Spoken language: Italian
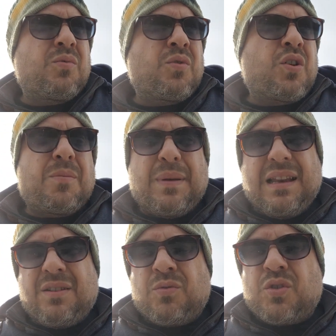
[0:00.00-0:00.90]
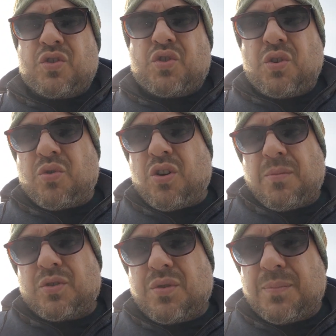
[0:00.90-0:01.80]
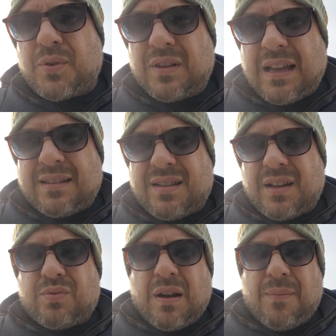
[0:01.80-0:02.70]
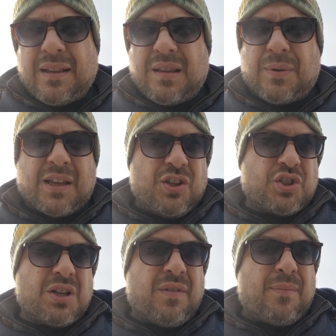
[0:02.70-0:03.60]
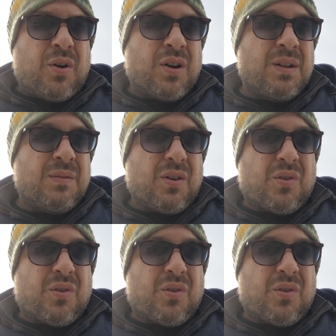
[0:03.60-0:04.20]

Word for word: un gol non solo un gol molto importante naturalmente perché giocavamo